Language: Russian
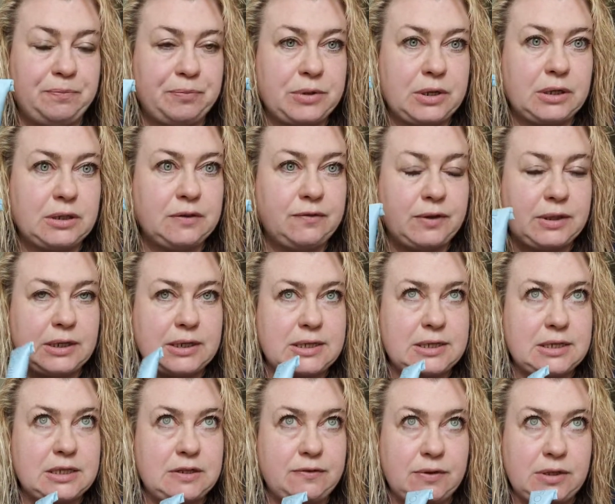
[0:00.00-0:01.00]

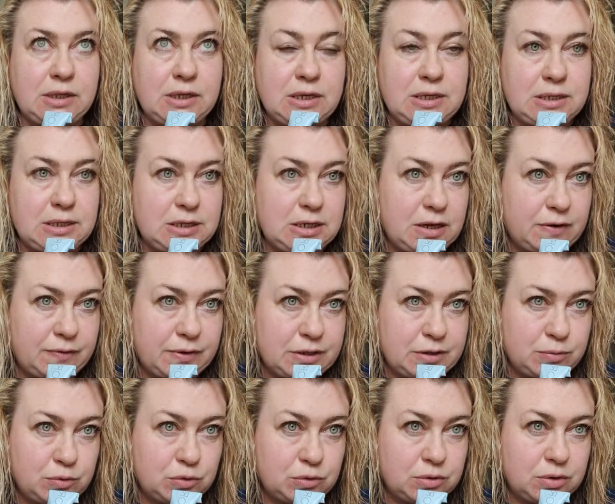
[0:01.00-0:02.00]
12-19, я
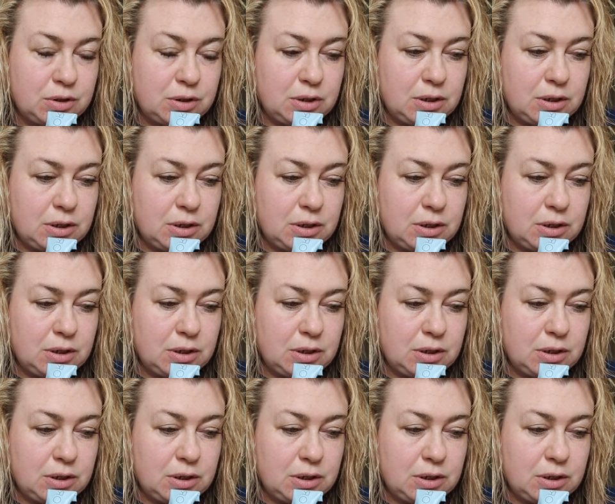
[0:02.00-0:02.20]
возьму